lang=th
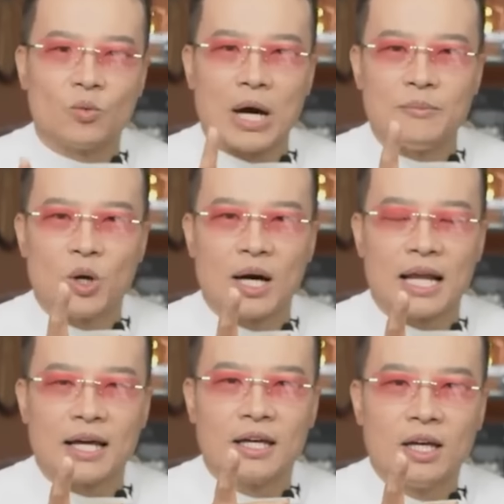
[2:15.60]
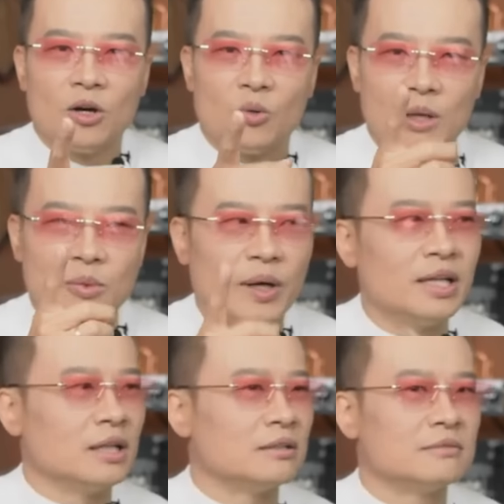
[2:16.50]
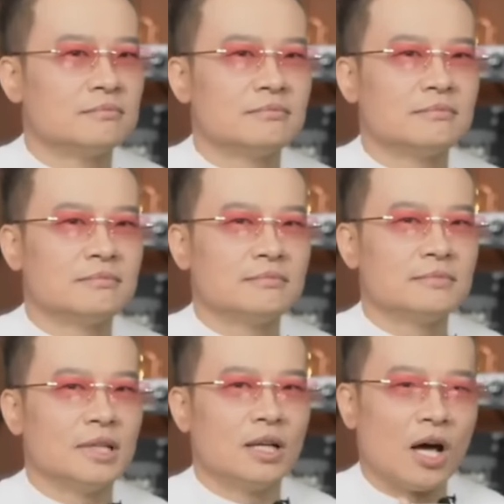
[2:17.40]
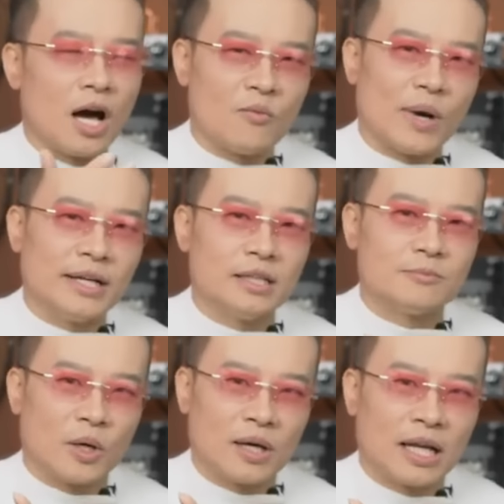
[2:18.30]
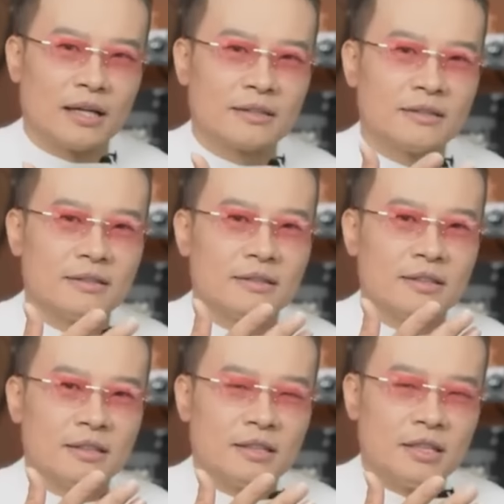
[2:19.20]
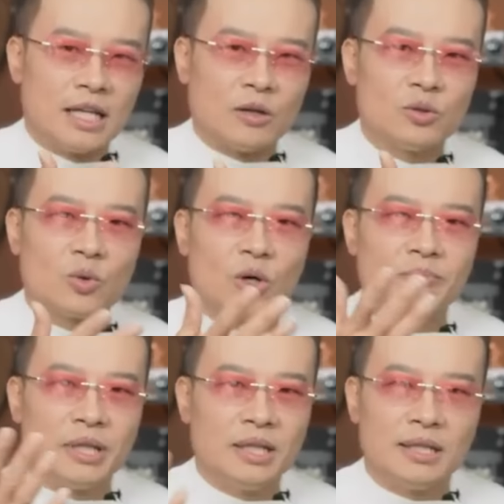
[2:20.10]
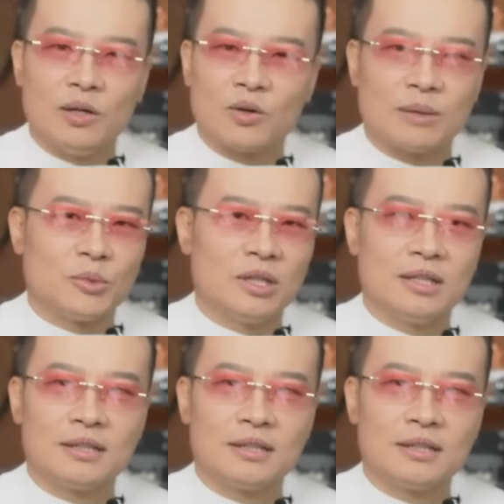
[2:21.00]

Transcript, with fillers: one แปลว่าอะไร one แปลว่าหนึ่ง the law of oneness แปลว่าอะไร เราทุกคนเป็นหนึ่งเดียวกันหมดเลย